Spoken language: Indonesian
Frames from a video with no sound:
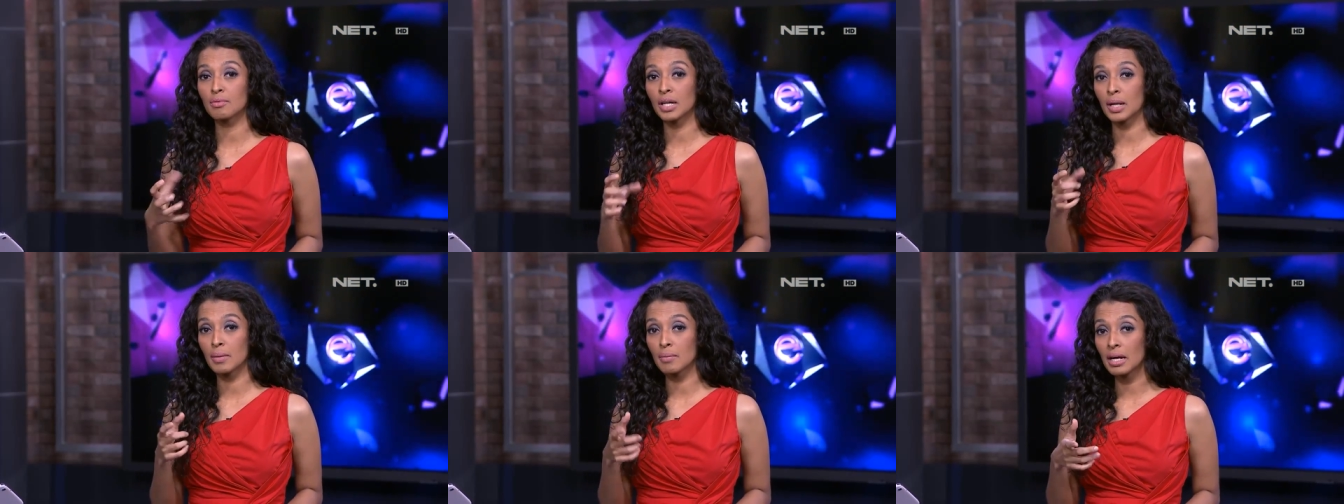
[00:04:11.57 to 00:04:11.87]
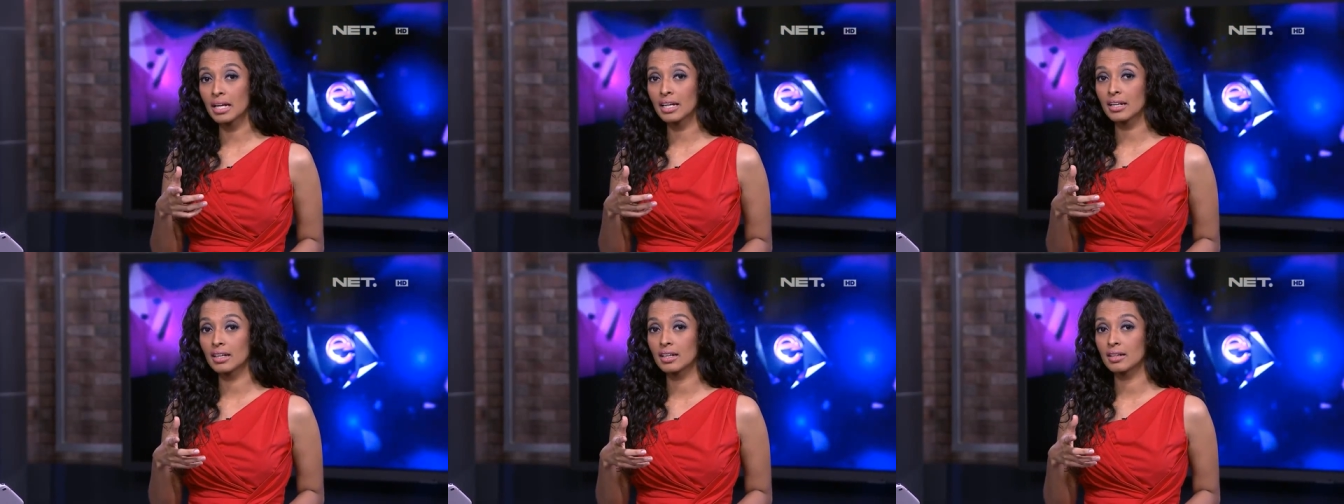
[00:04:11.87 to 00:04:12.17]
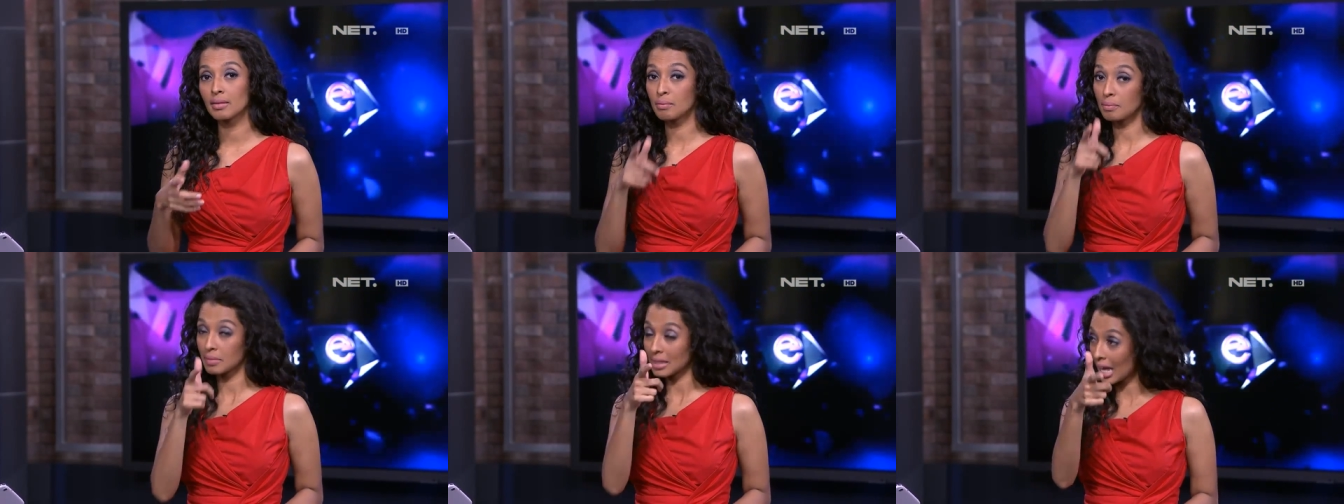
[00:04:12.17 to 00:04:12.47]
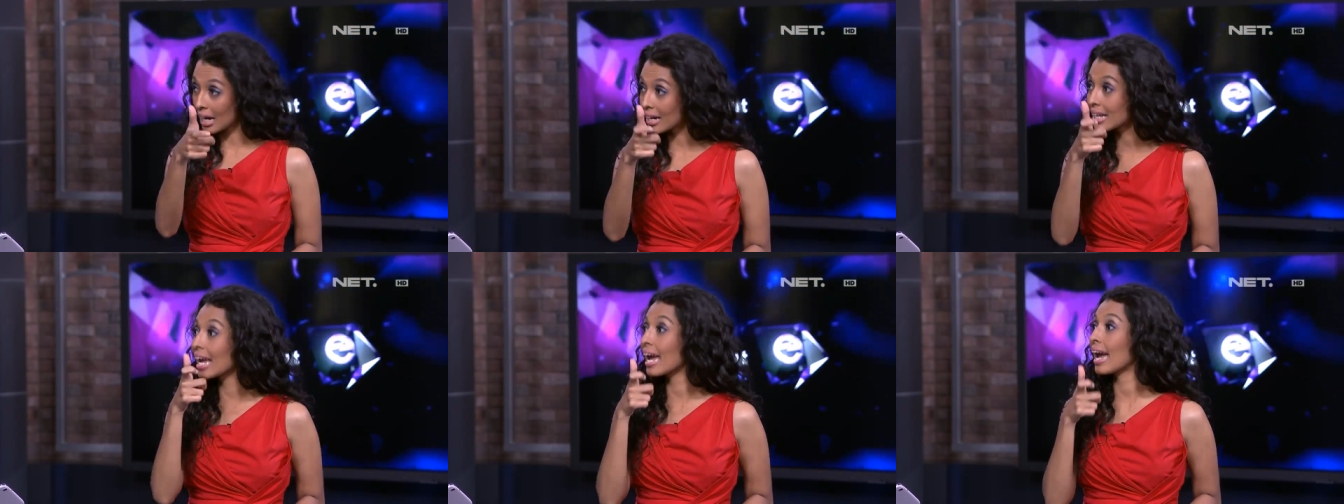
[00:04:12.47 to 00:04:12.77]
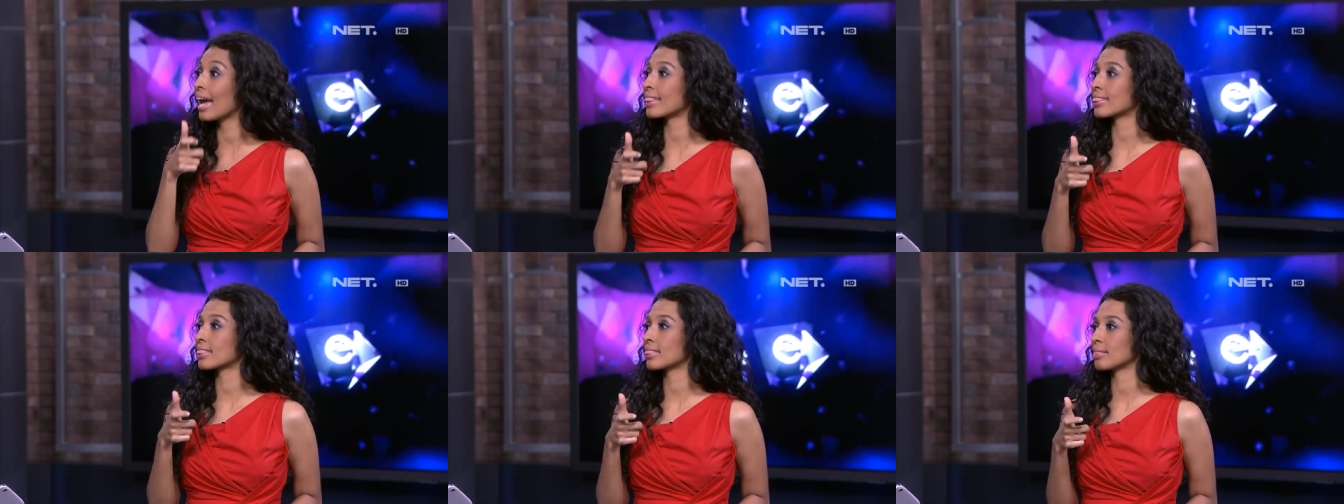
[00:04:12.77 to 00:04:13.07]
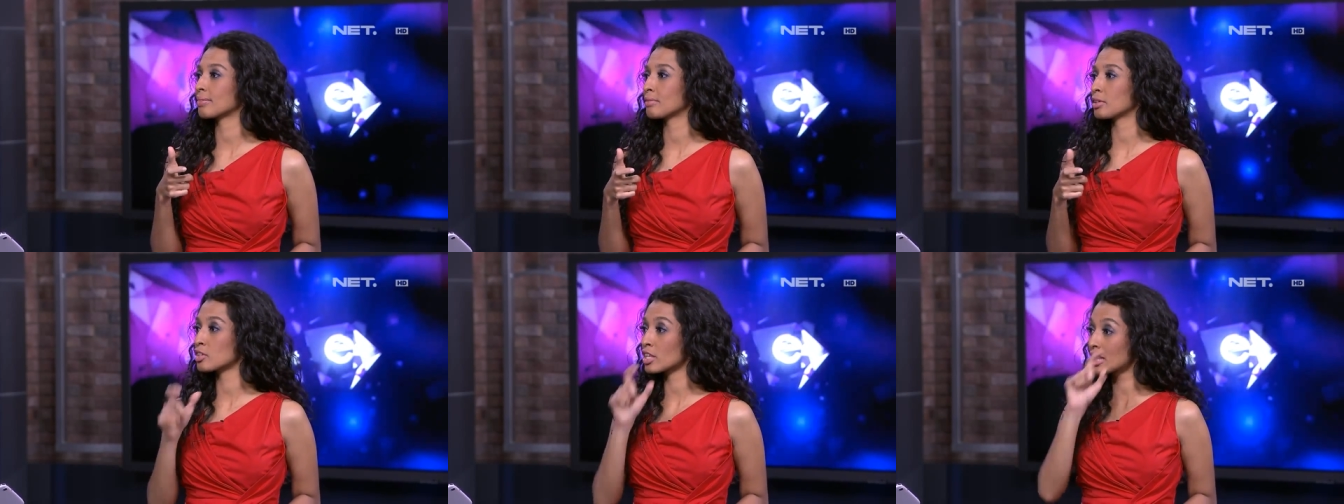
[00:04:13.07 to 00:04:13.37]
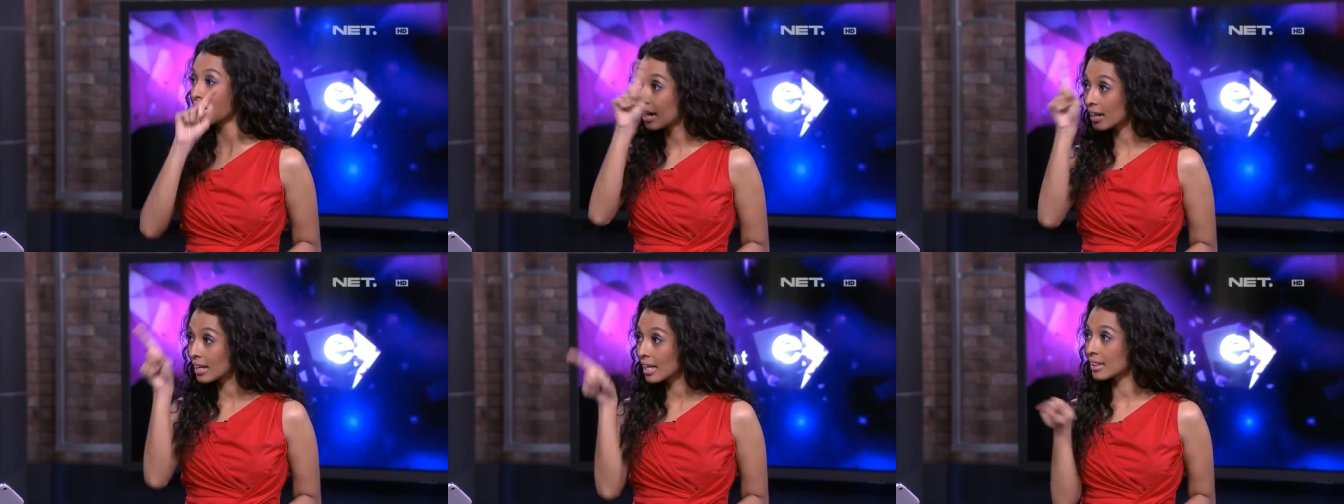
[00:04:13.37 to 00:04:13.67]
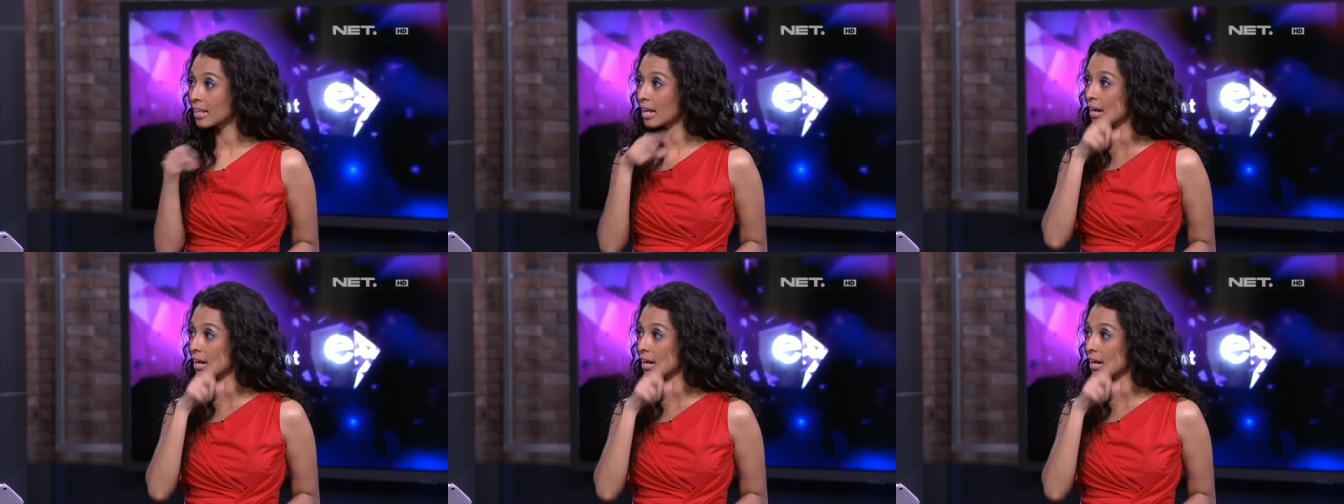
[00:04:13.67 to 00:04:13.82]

menembak Ya. target, maksudnya target